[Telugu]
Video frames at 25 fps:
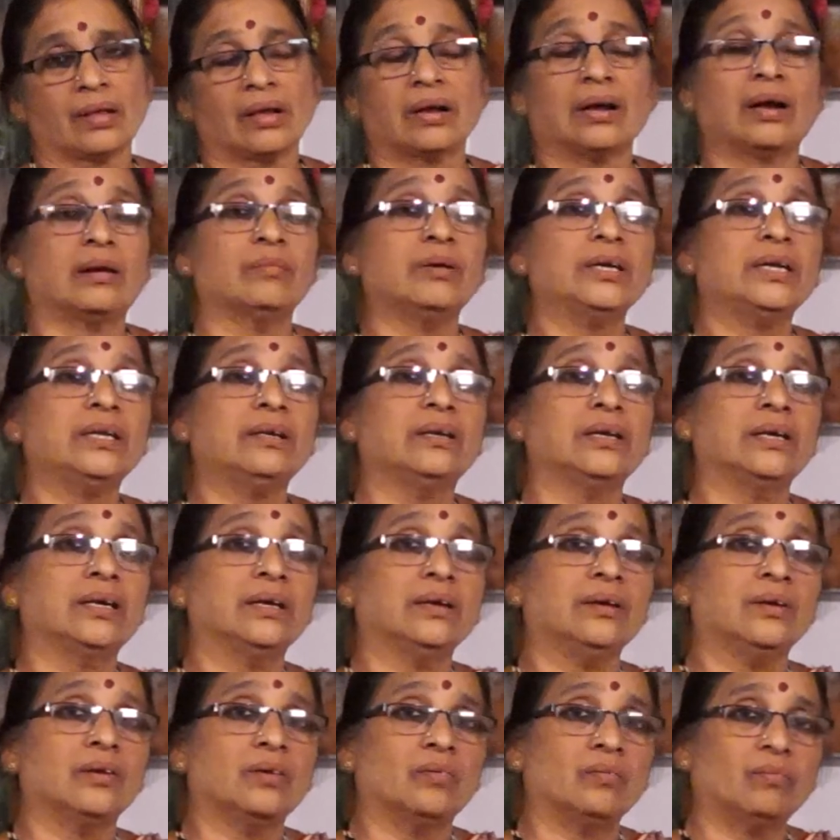కాబట్టి
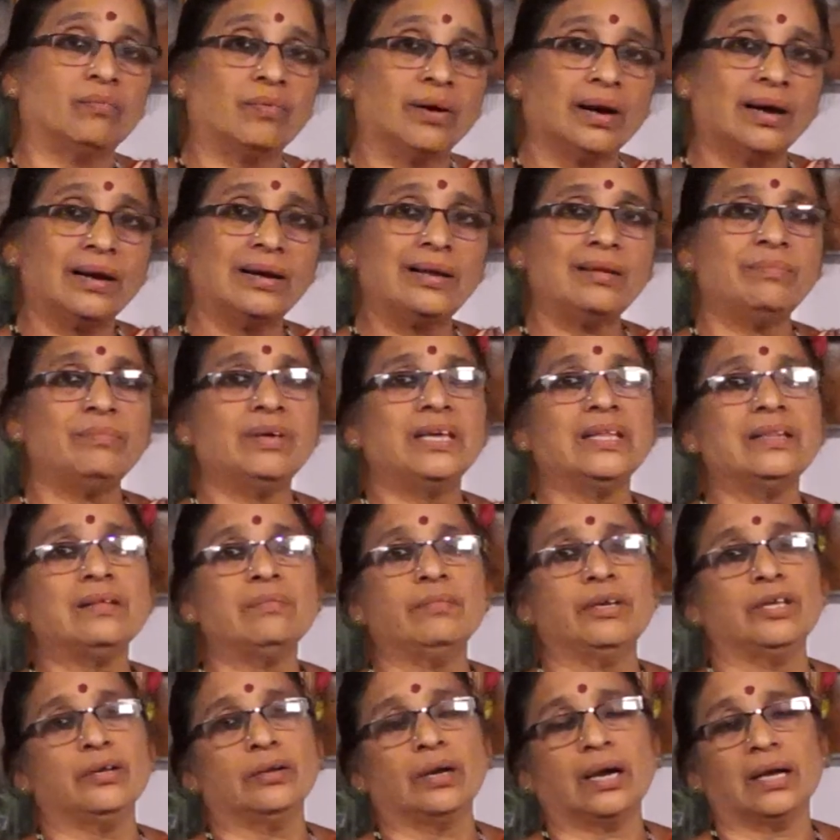వాళ్ళ మీద
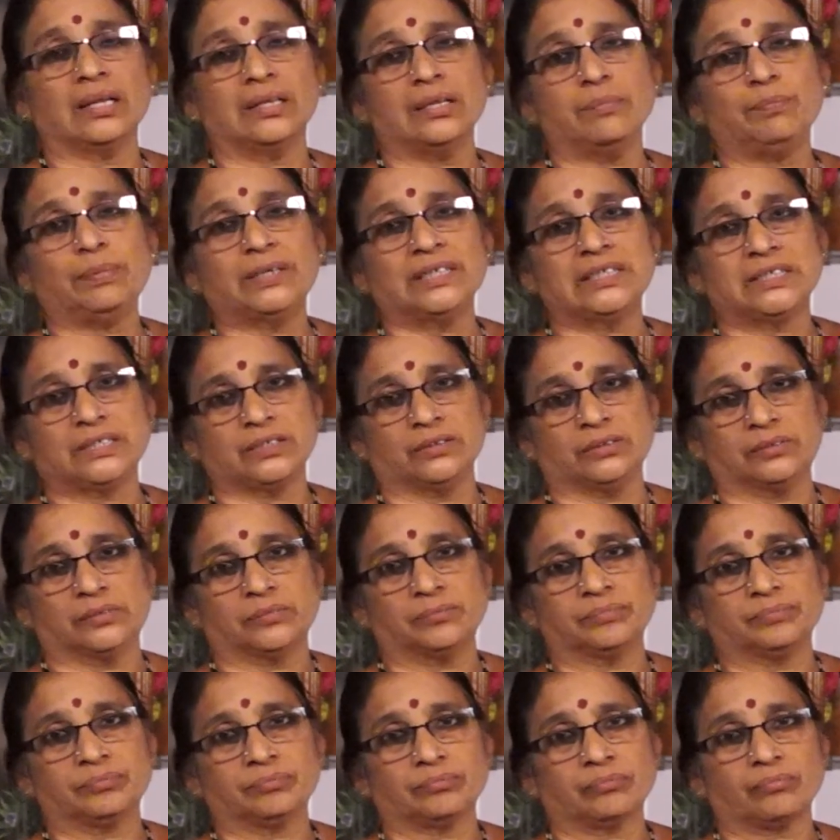మీరు ఆధిపత్యం
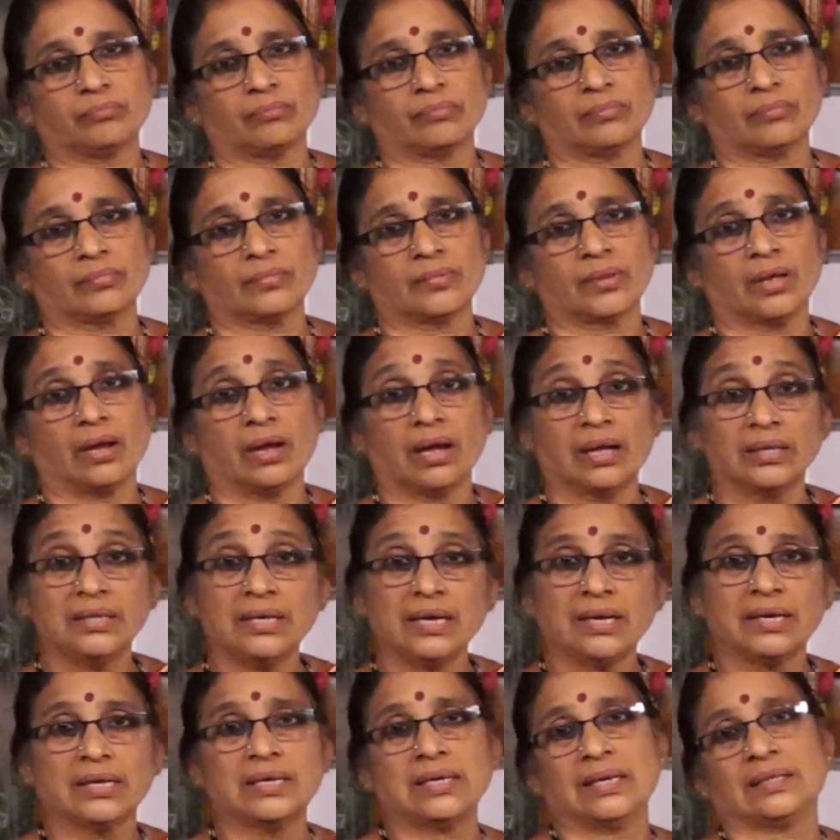
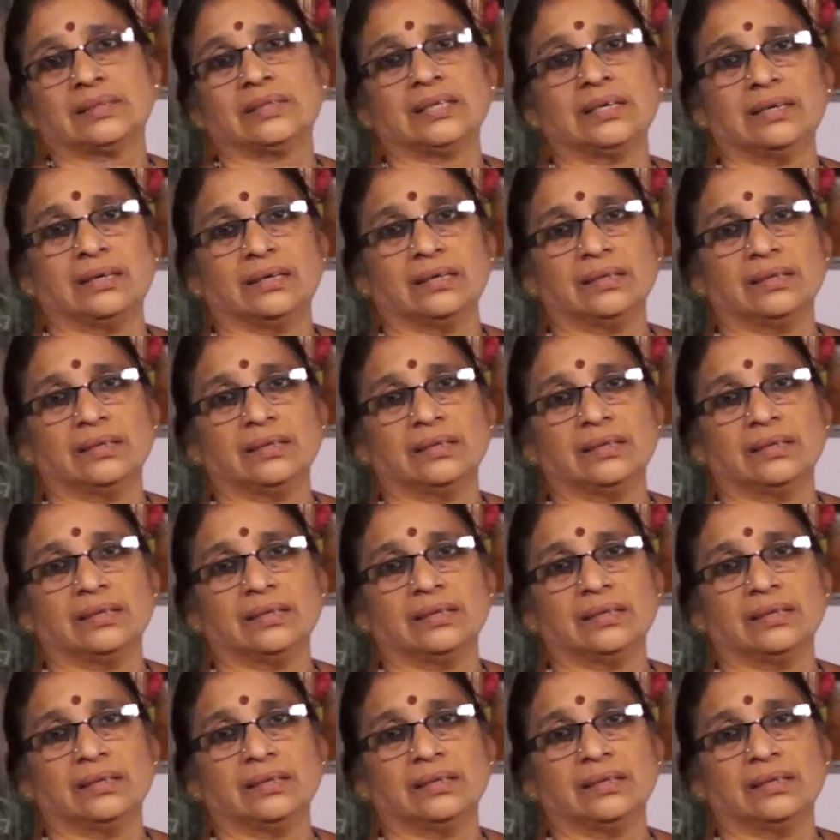ఆధిక్యత